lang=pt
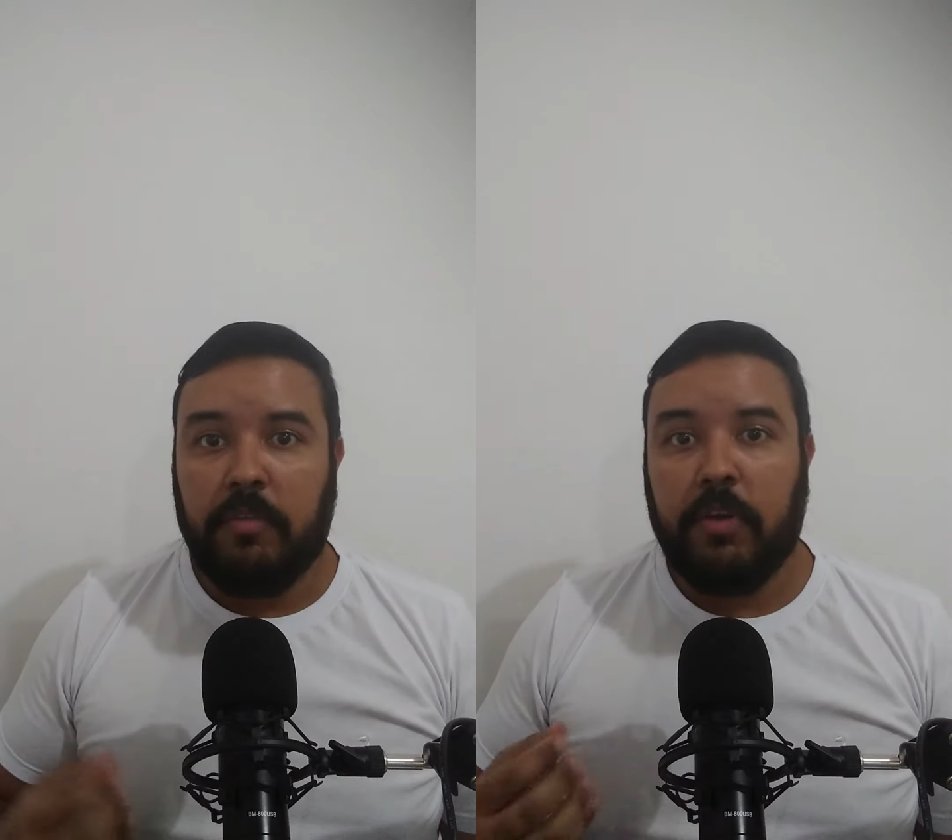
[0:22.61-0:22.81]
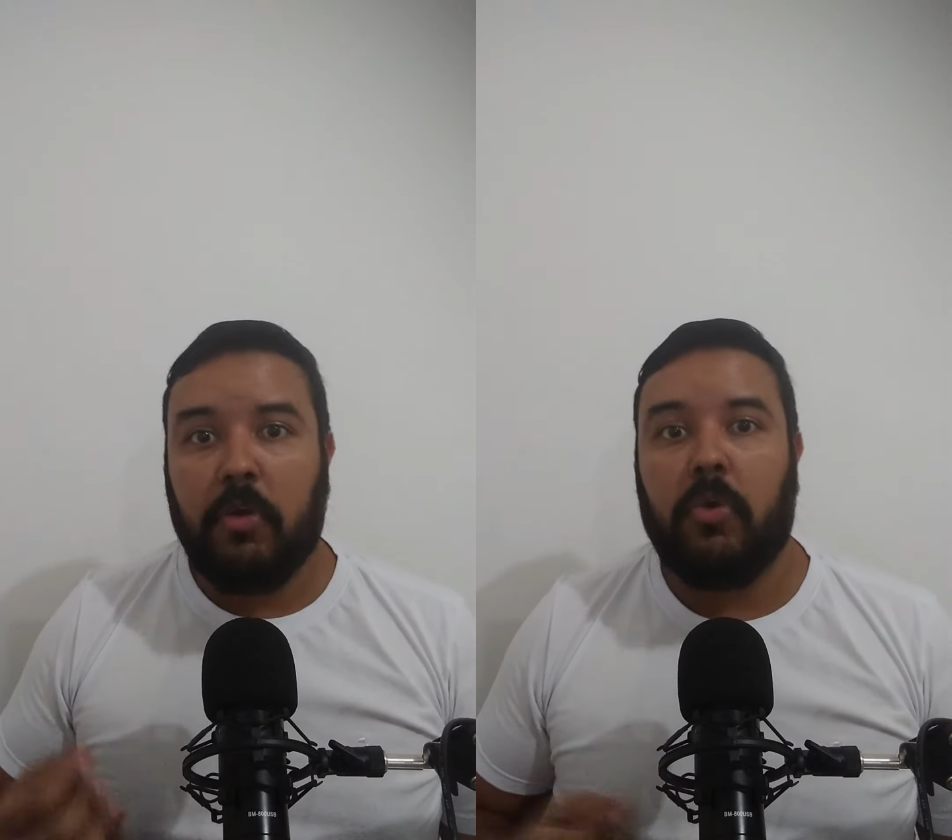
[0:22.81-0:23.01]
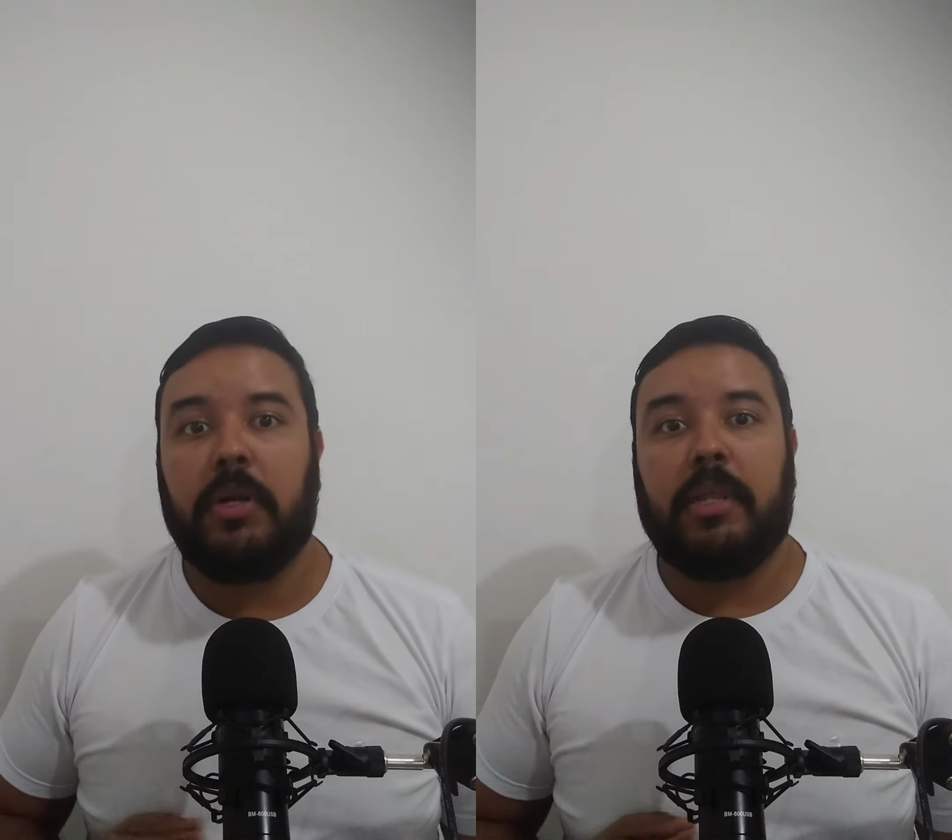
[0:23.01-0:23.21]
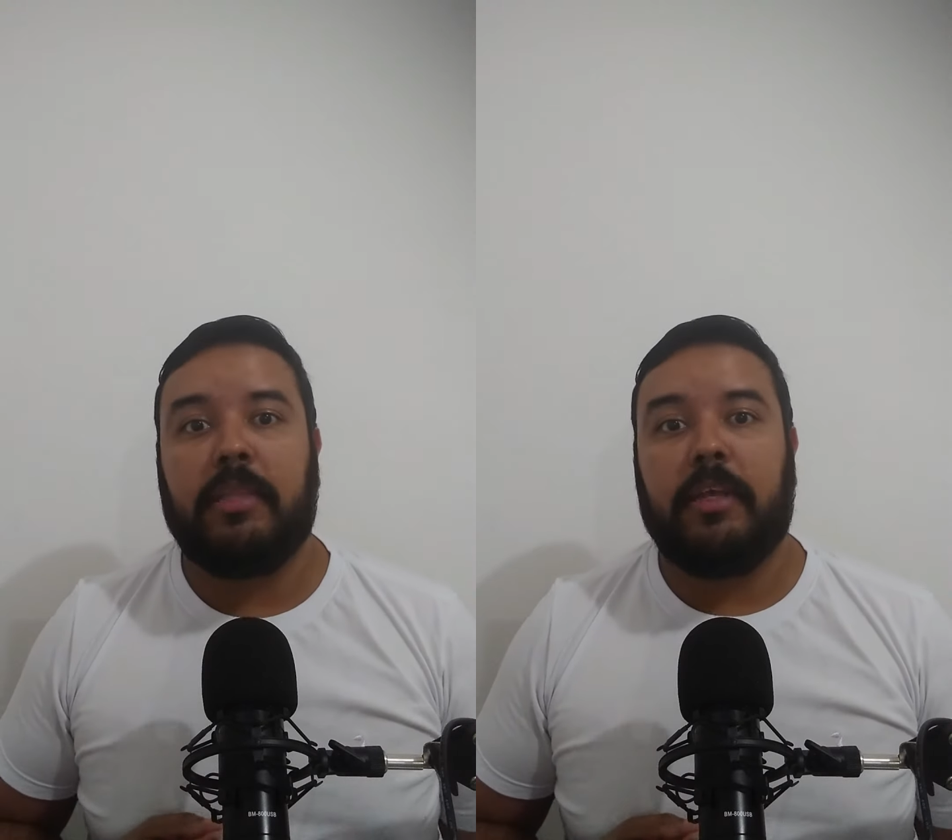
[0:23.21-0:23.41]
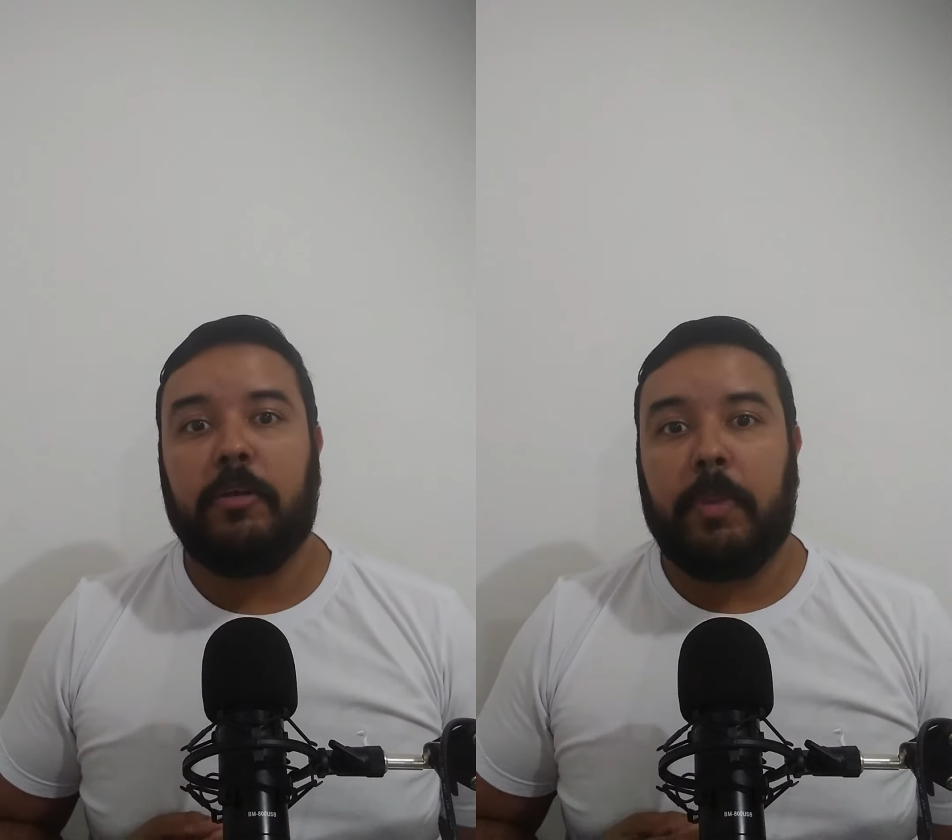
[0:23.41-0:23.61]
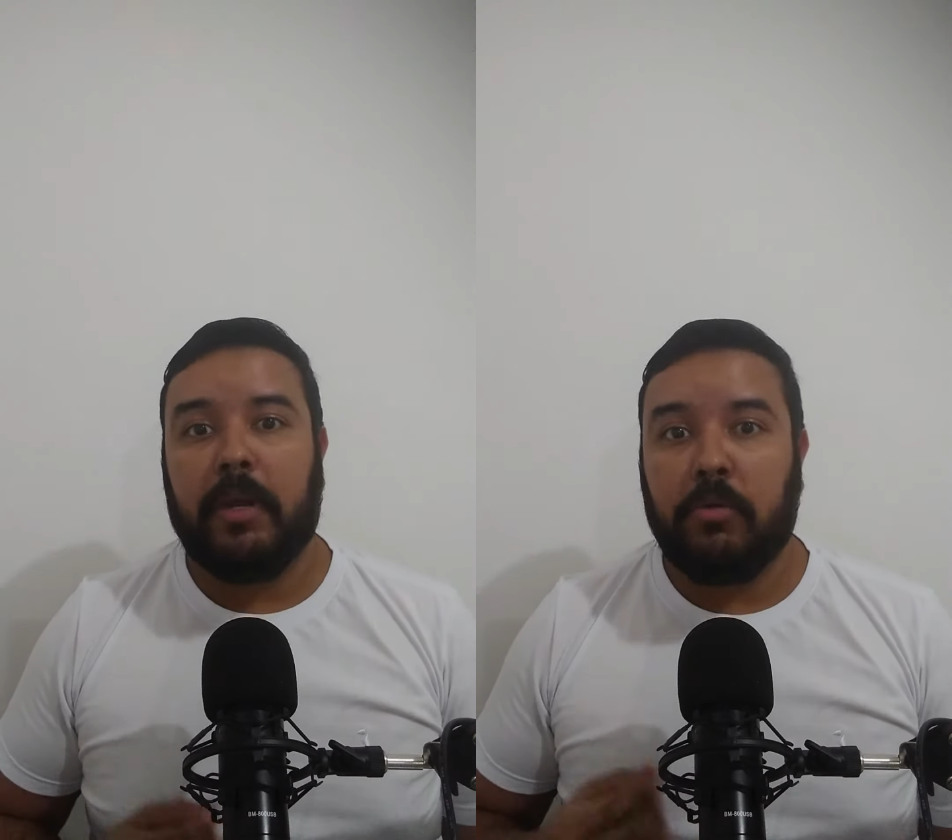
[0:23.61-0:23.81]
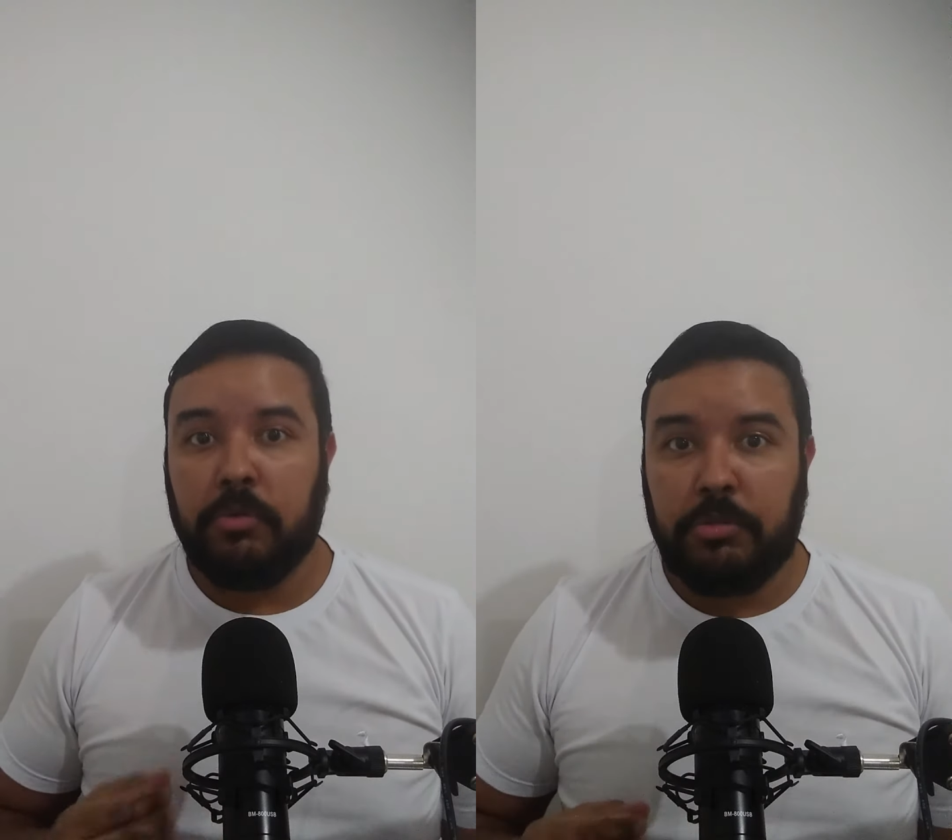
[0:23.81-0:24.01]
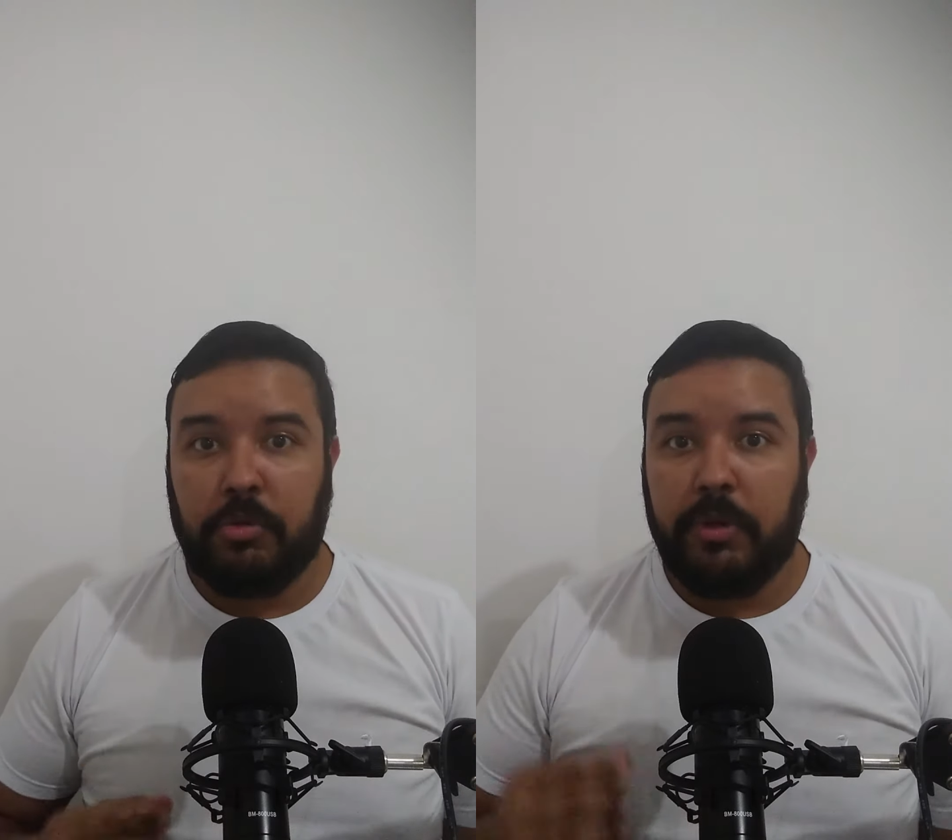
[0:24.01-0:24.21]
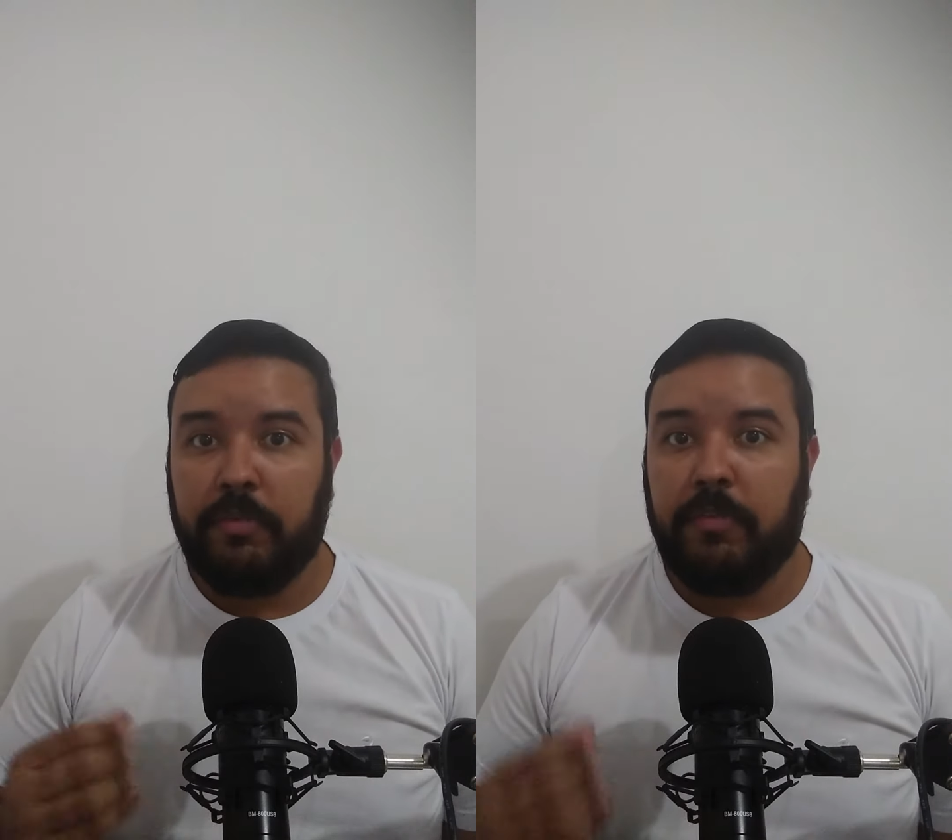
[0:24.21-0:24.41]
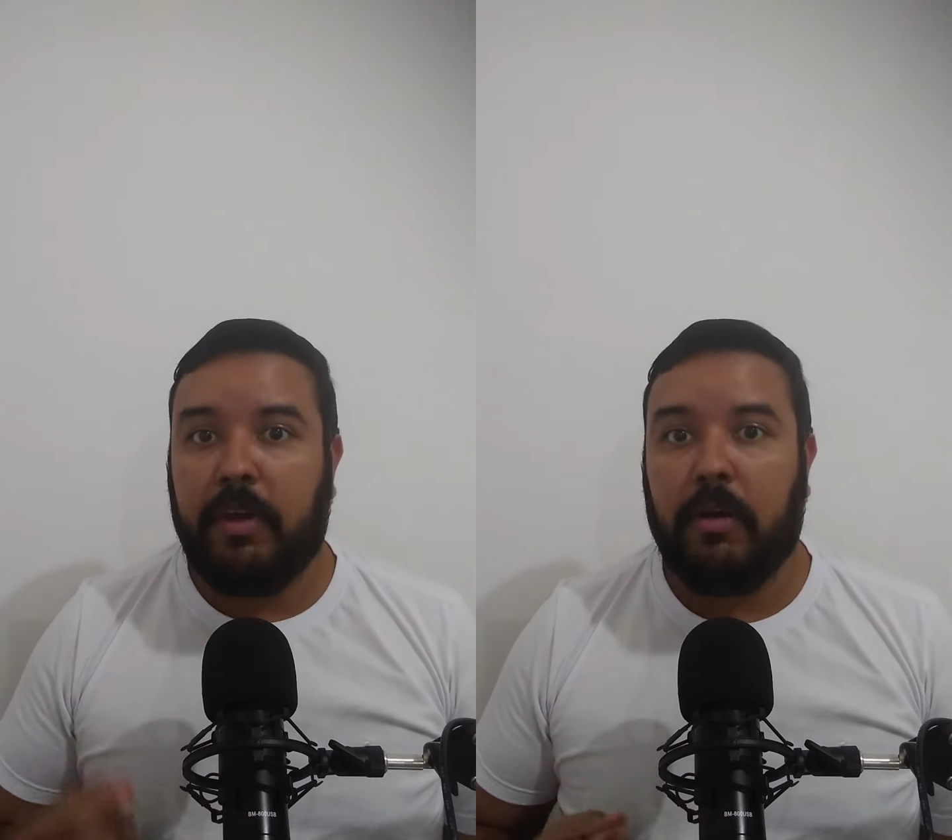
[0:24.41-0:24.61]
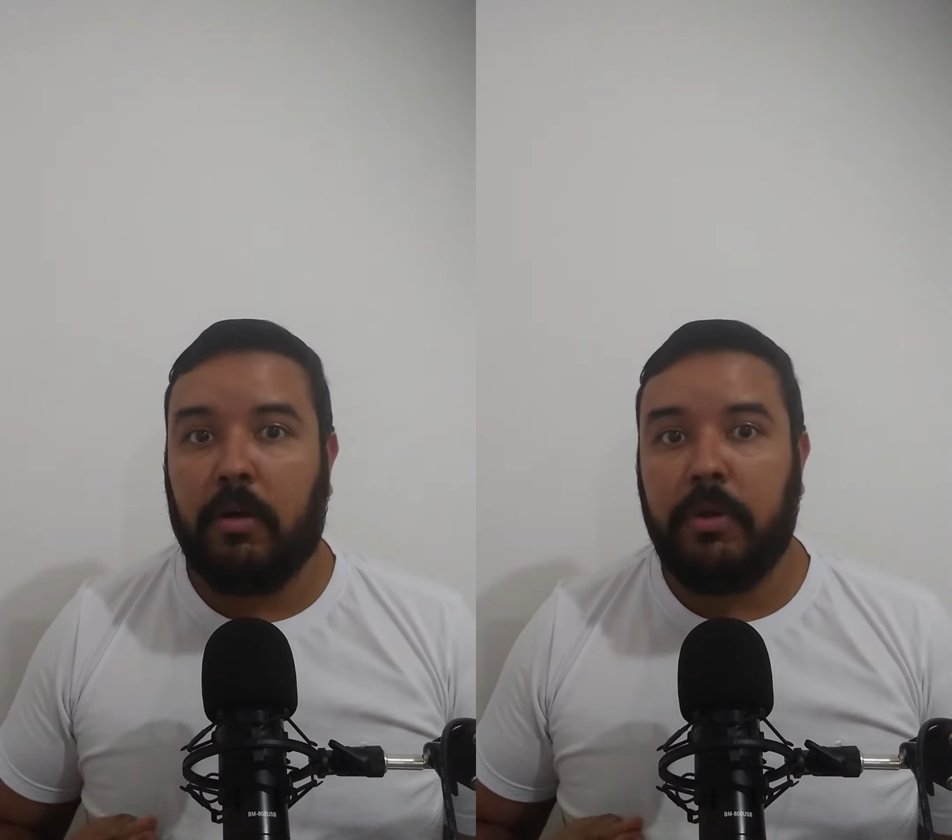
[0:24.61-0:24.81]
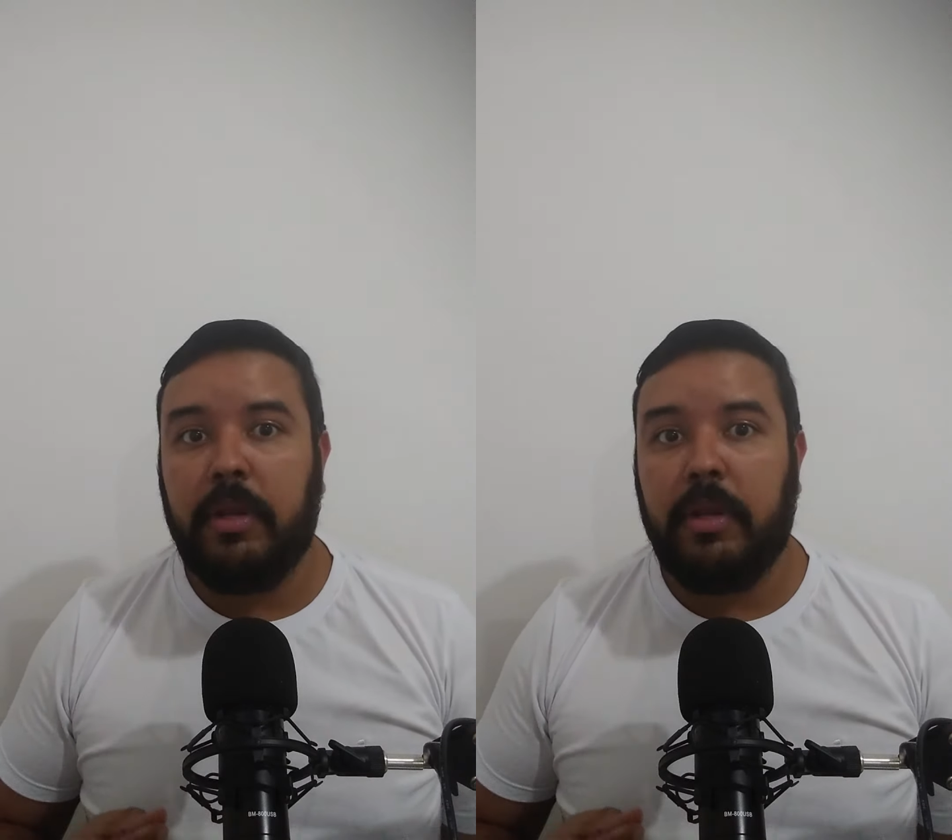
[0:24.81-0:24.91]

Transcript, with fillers: foi contratado para construir o farol